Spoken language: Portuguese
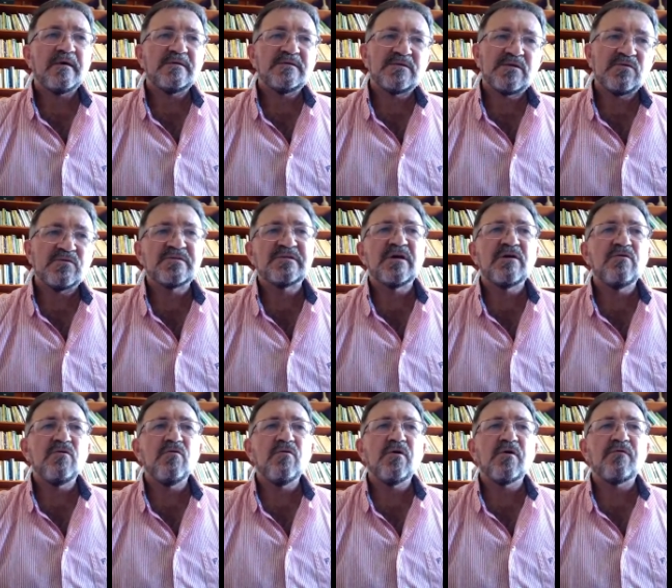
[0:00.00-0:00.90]
Se o
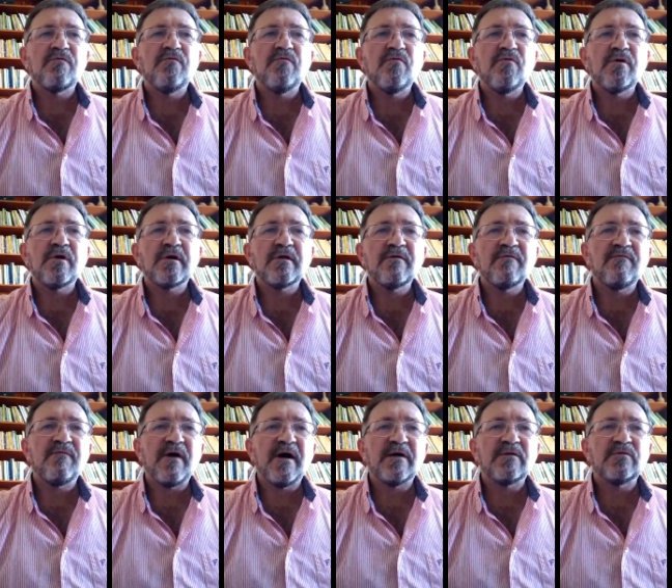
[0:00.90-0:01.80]
Senhor for de
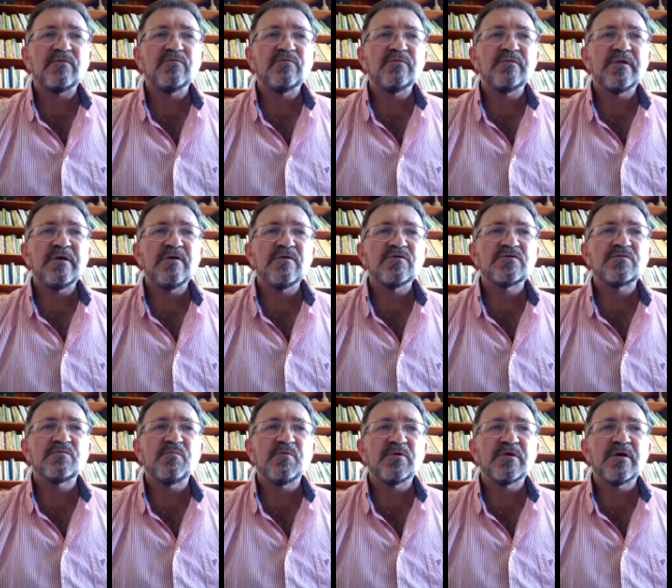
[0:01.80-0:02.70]
fato
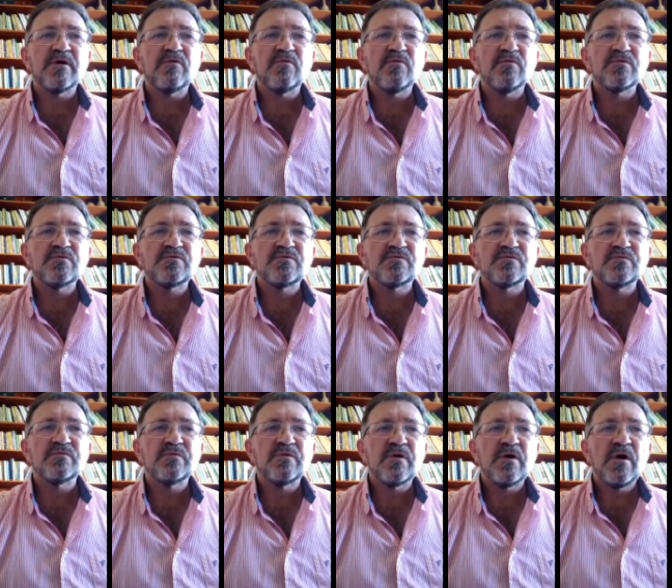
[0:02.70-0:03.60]
Deus
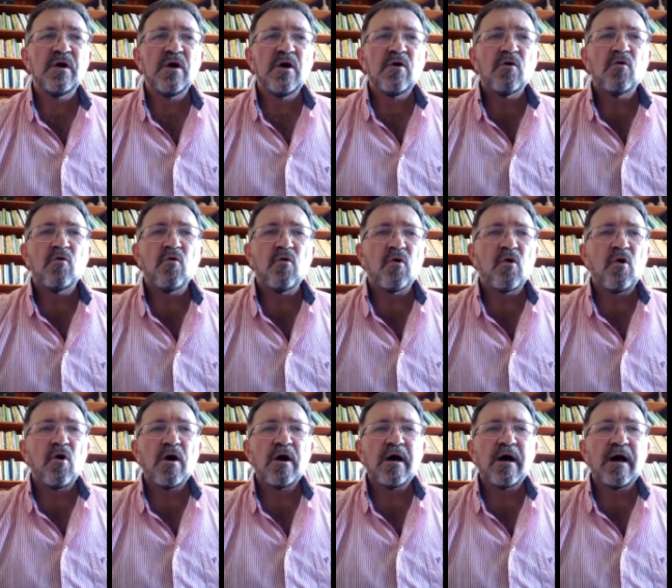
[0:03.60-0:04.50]
poderoso,
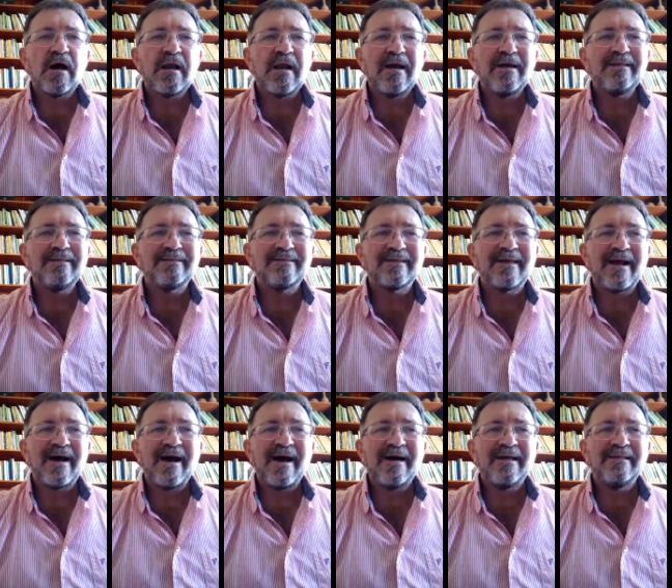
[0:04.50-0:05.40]
coloca na
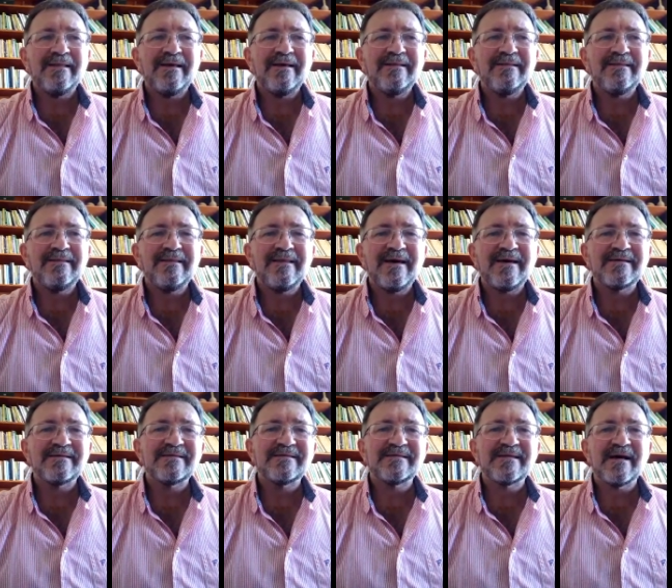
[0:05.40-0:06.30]
entrada
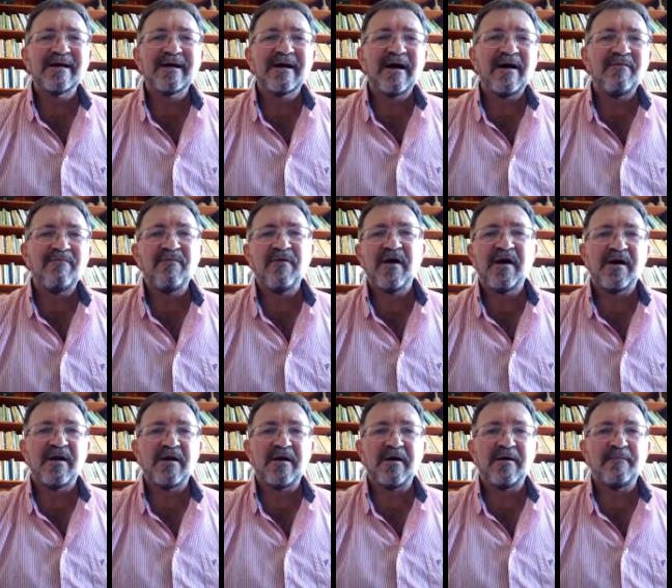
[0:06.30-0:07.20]
dessa
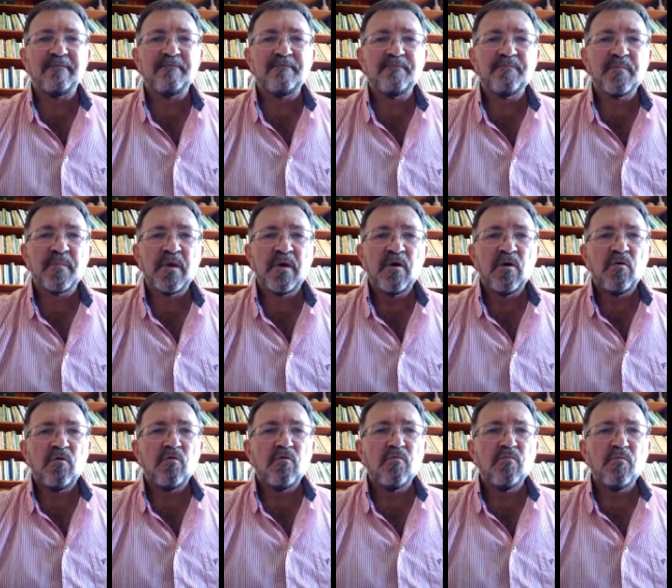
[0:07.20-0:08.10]
caverna
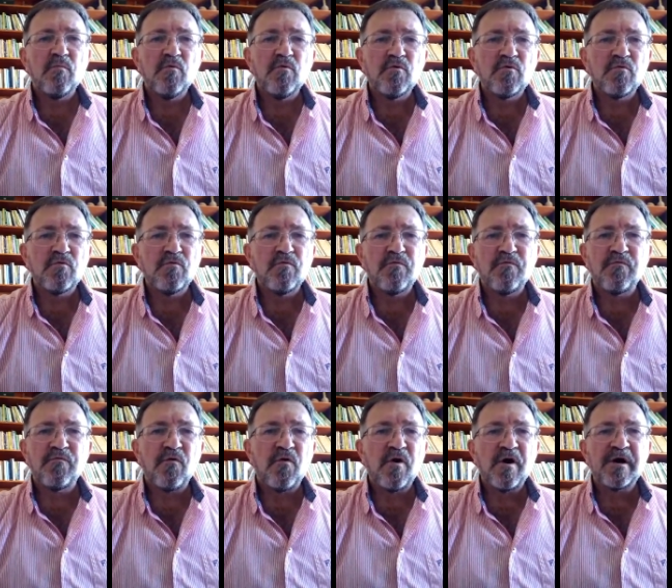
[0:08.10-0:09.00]
um muro
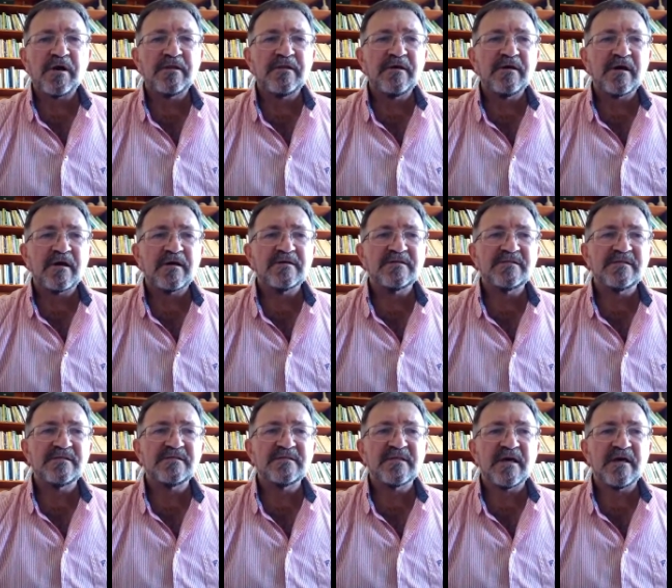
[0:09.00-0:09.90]
forte e
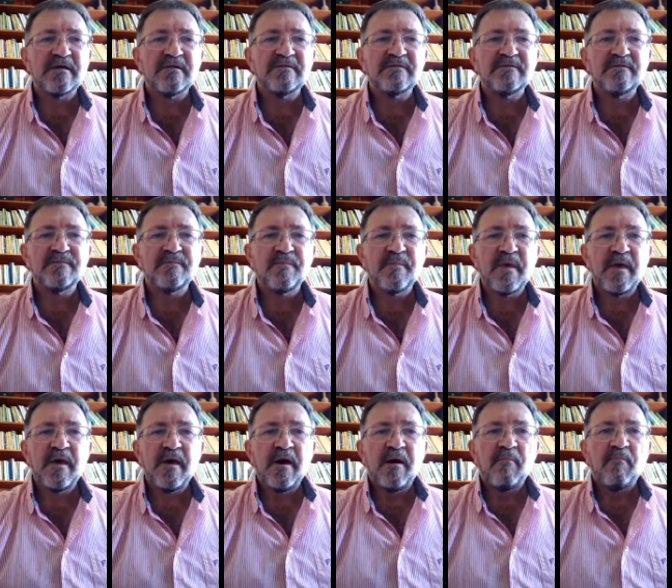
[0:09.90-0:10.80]
resistente,
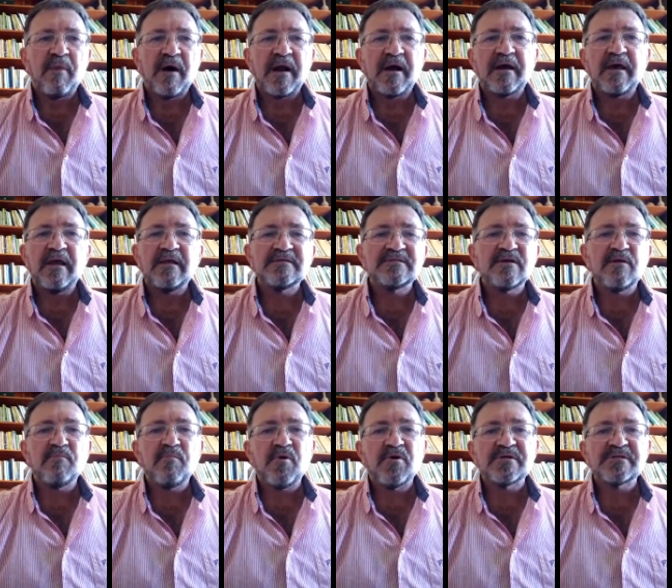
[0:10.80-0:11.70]
para que eles
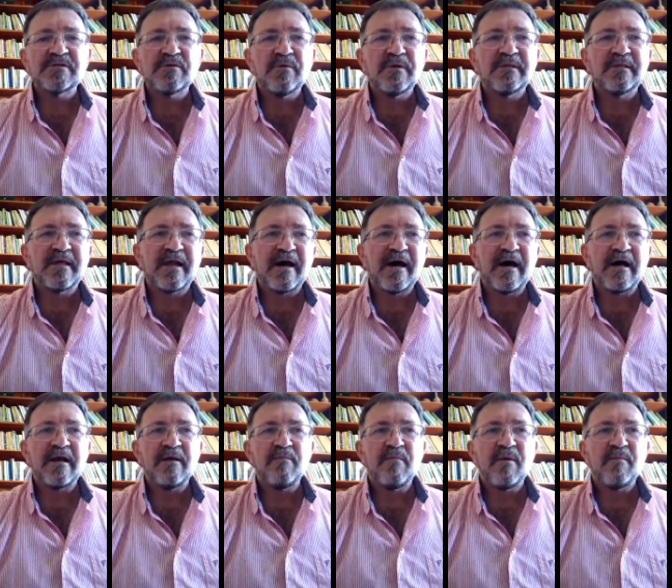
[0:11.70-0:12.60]
não possam
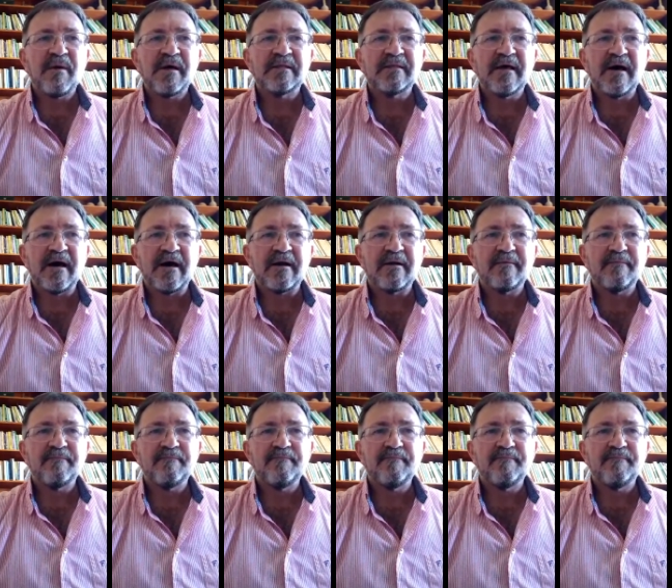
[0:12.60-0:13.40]
entrar e me matar.